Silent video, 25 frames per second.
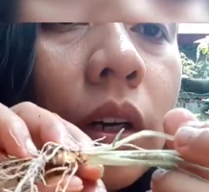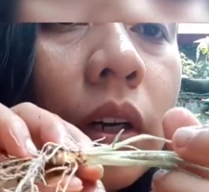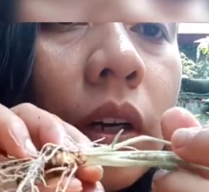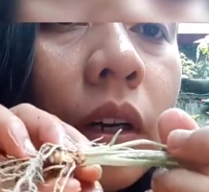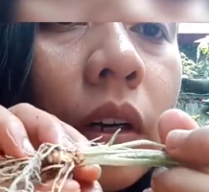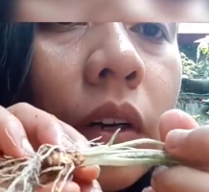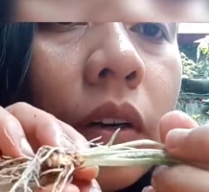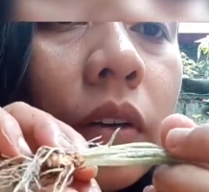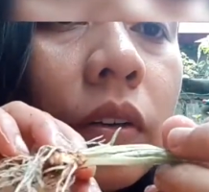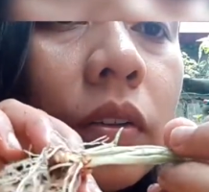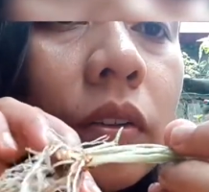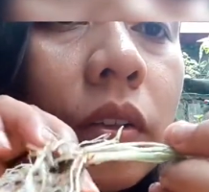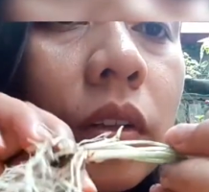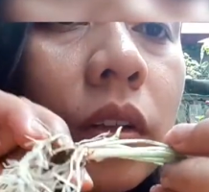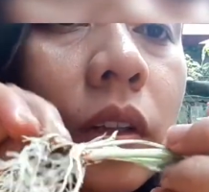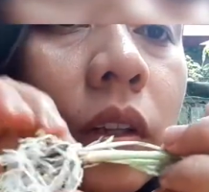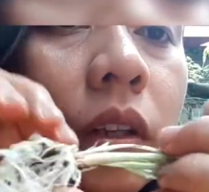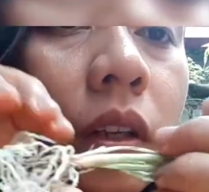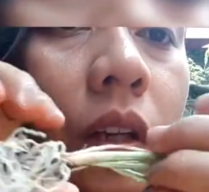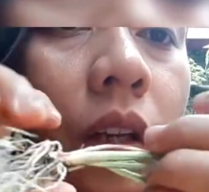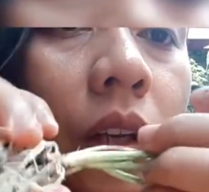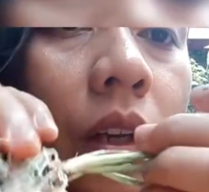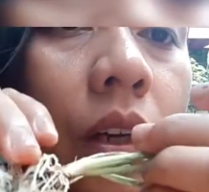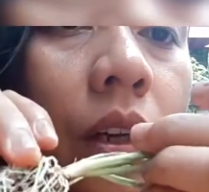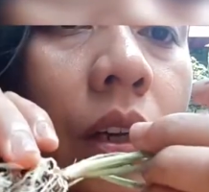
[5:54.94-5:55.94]

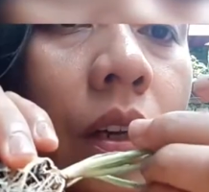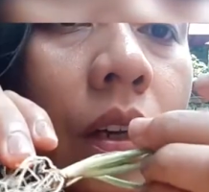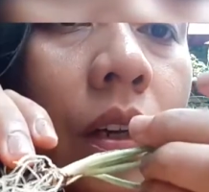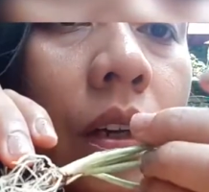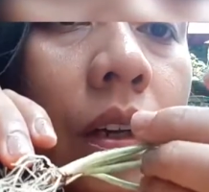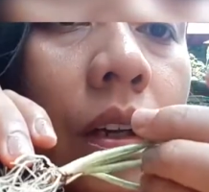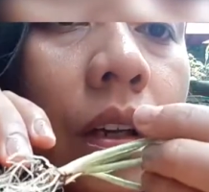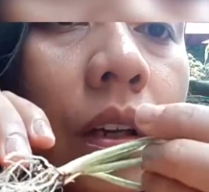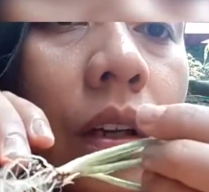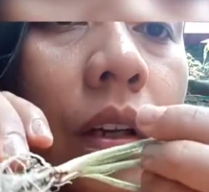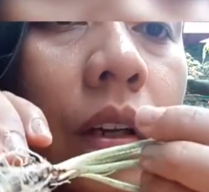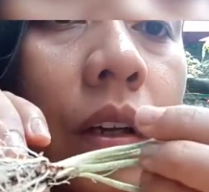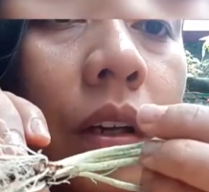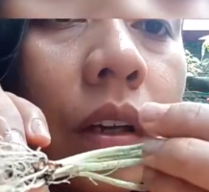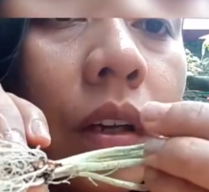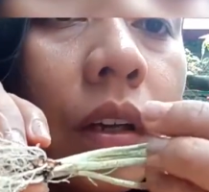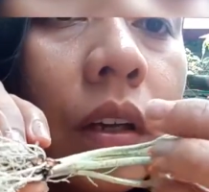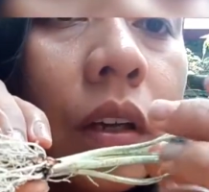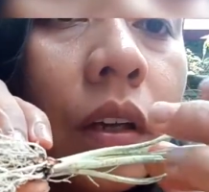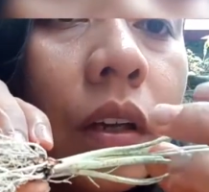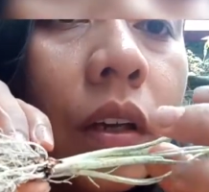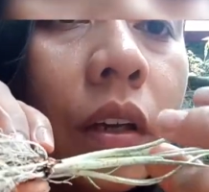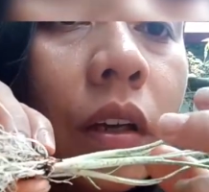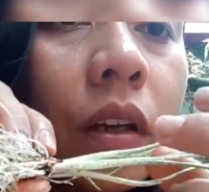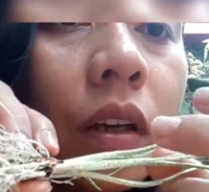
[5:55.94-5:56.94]
actually,
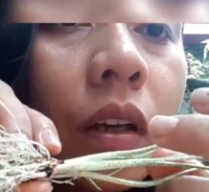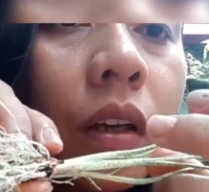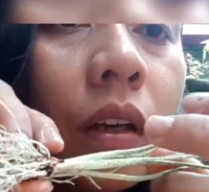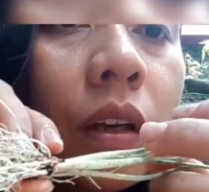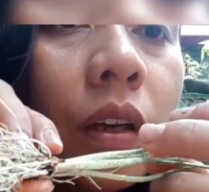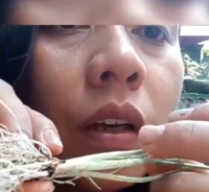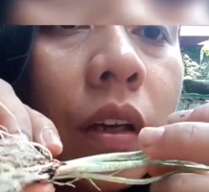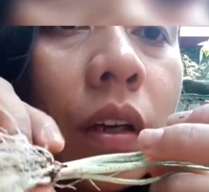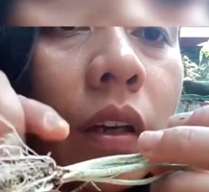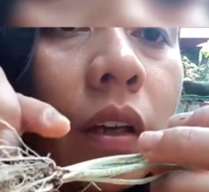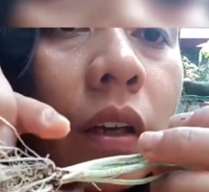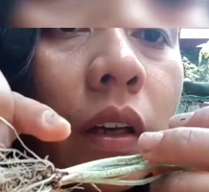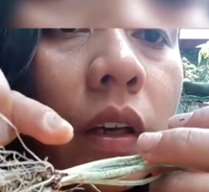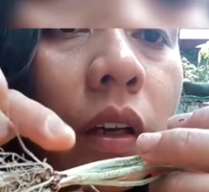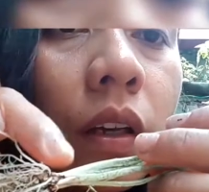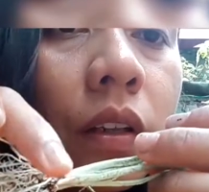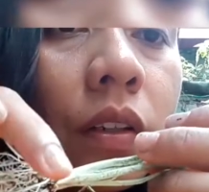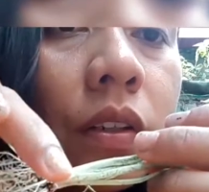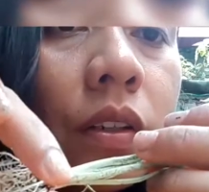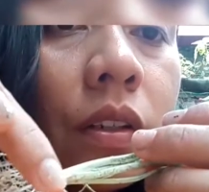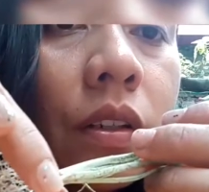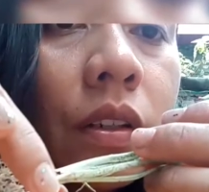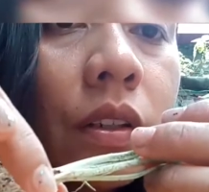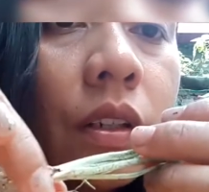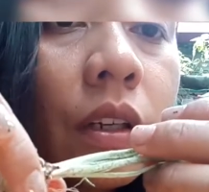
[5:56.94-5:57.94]

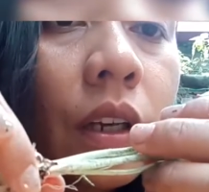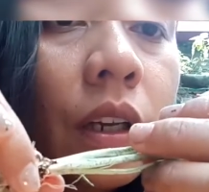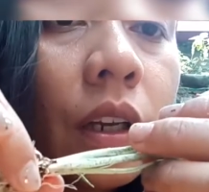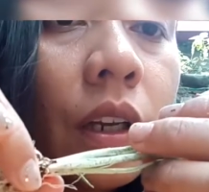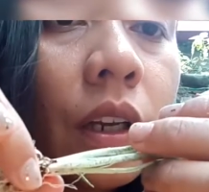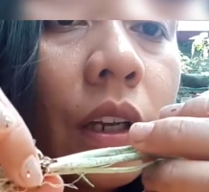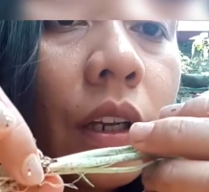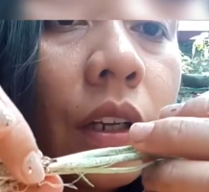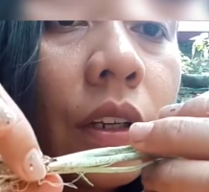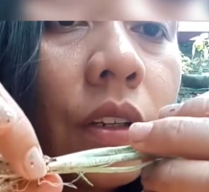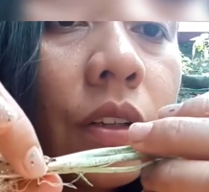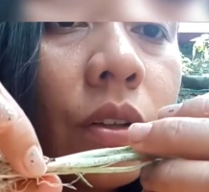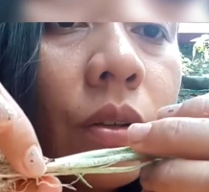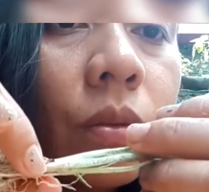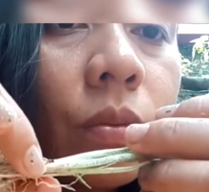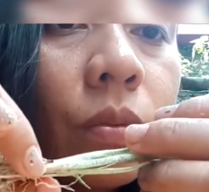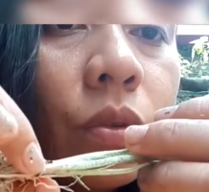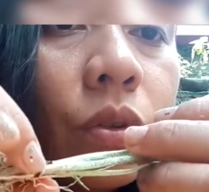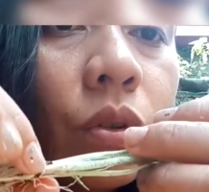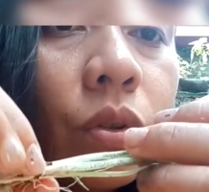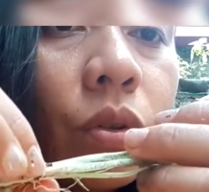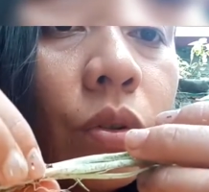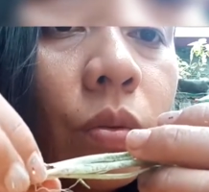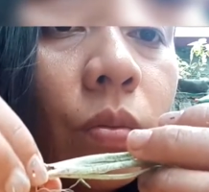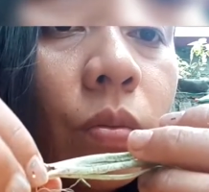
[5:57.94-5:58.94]
yan, dyan sa gilid
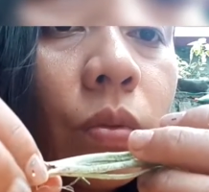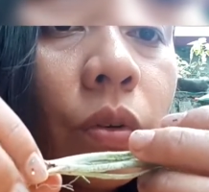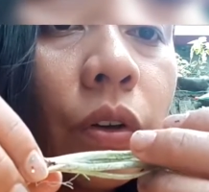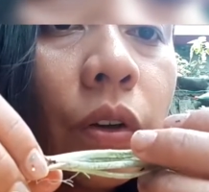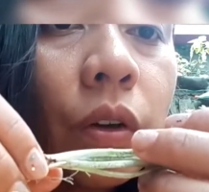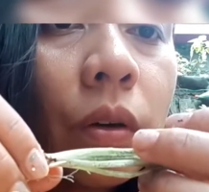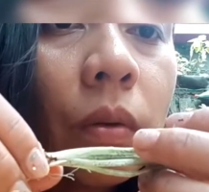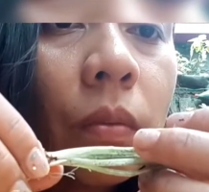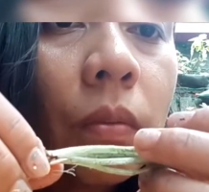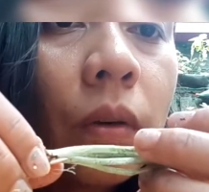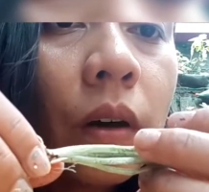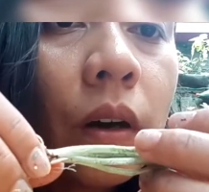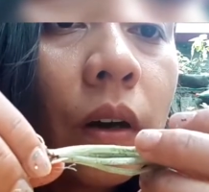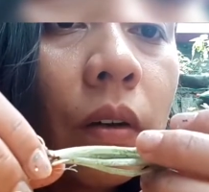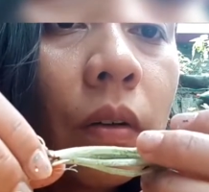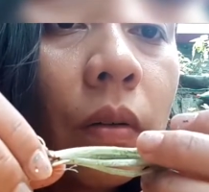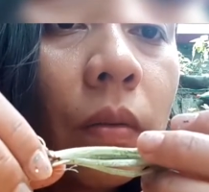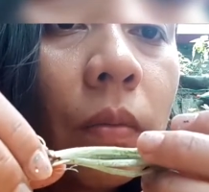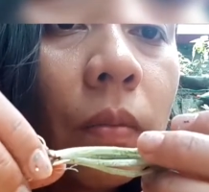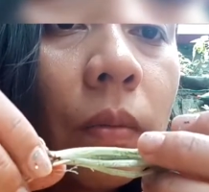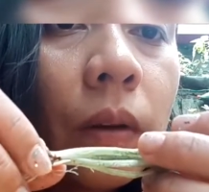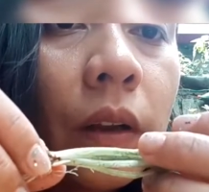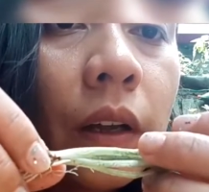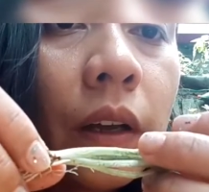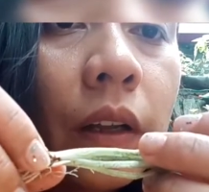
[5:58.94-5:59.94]
tumutubo yung
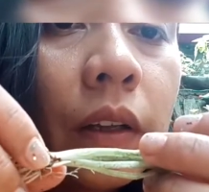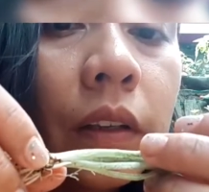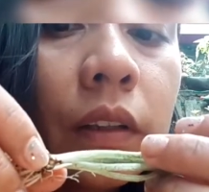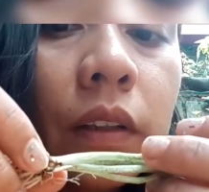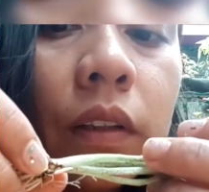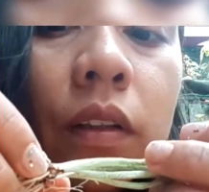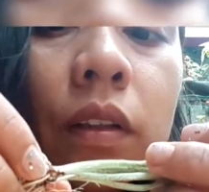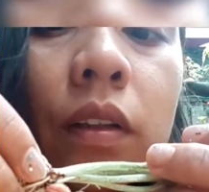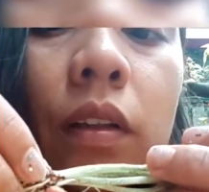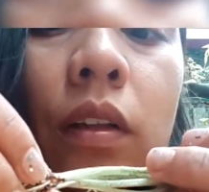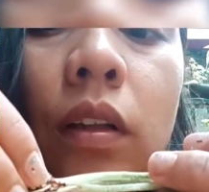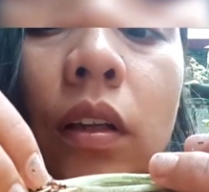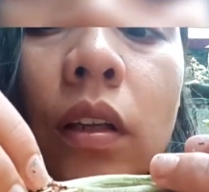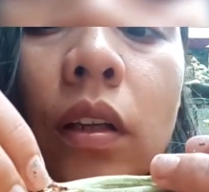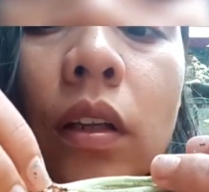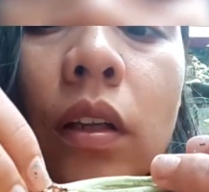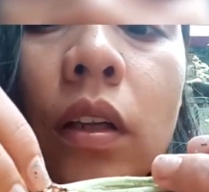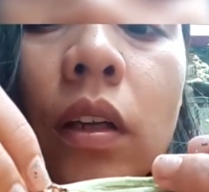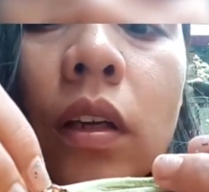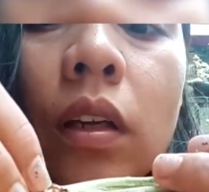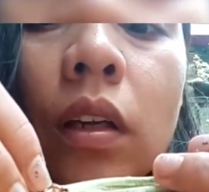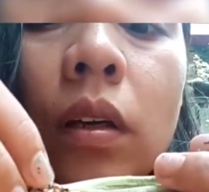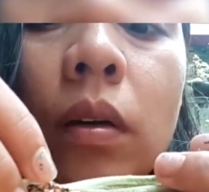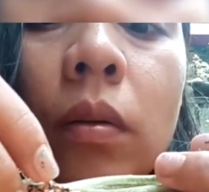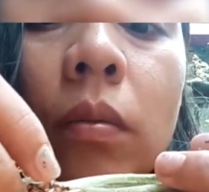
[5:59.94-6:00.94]
bagong plant.
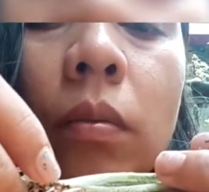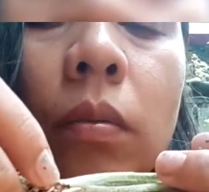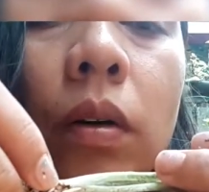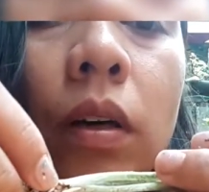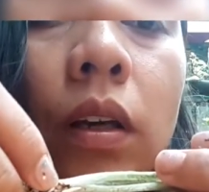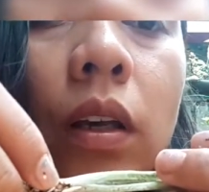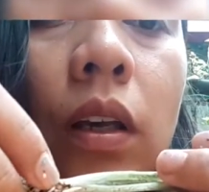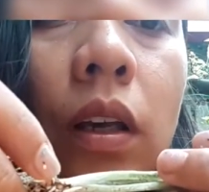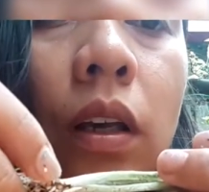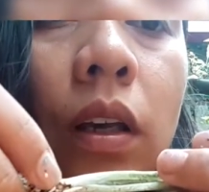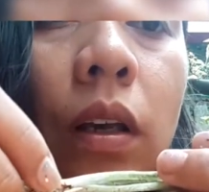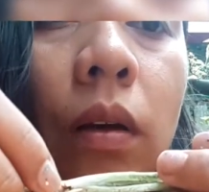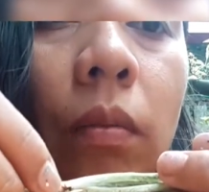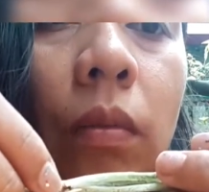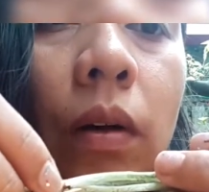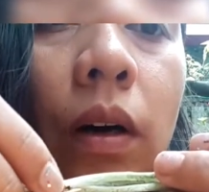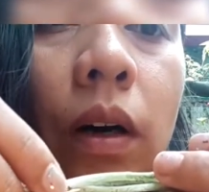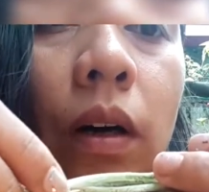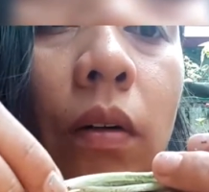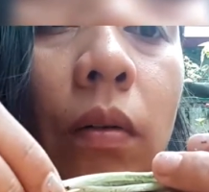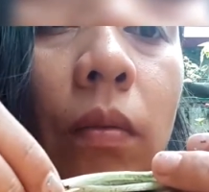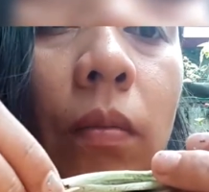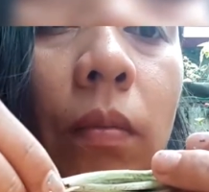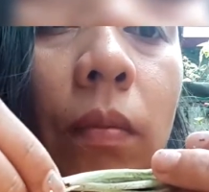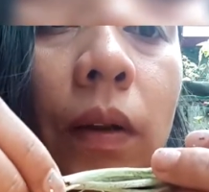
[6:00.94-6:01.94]
Magiging
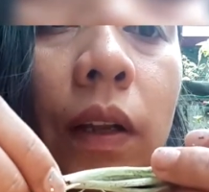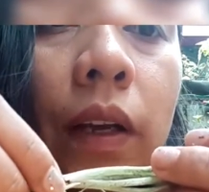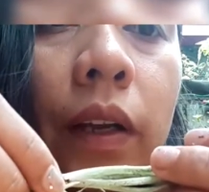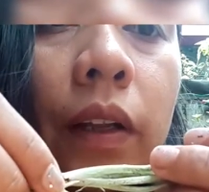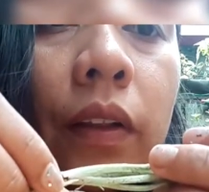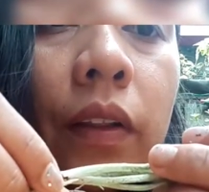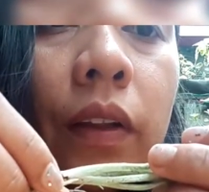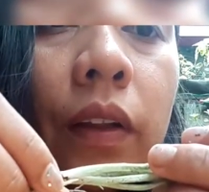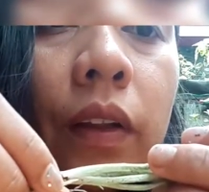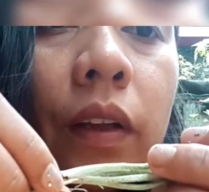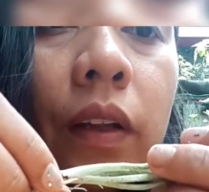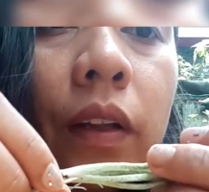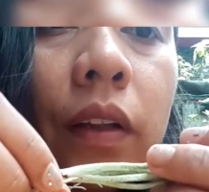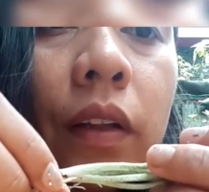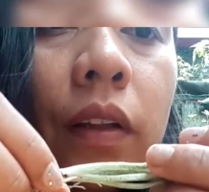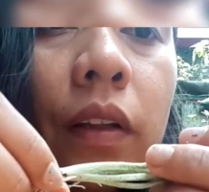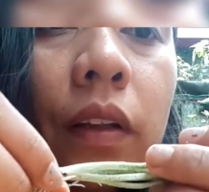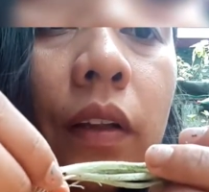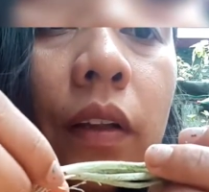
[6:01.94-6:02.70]
bagong plant yan,